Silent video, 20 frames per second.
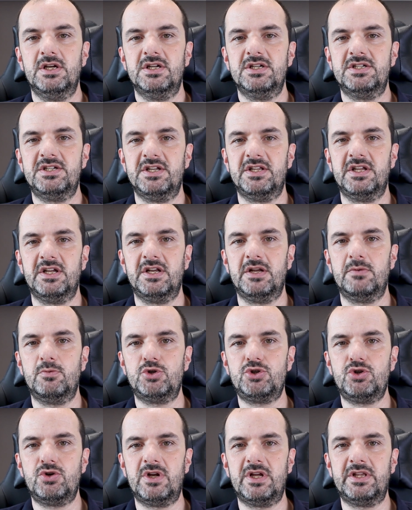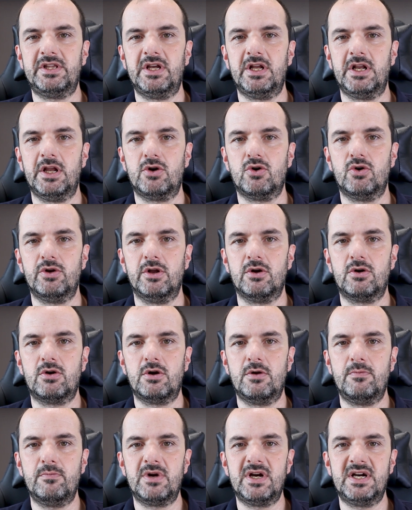Si tenemos una tele con el
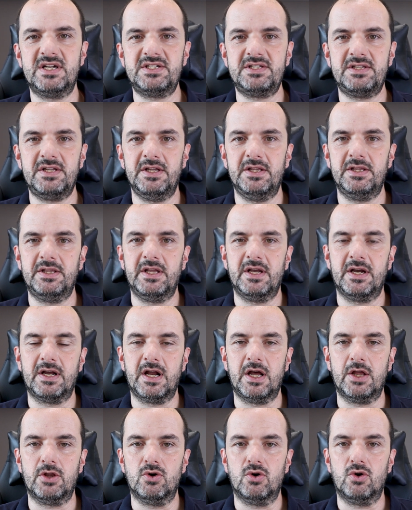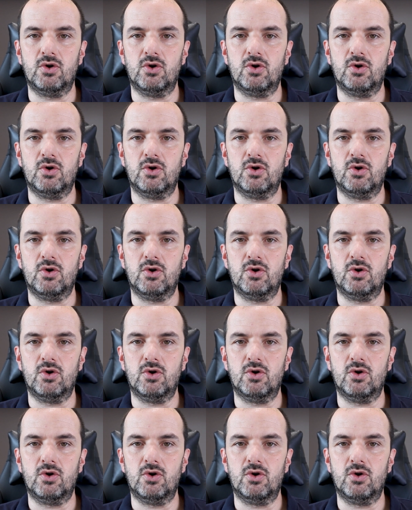Chromecast integrado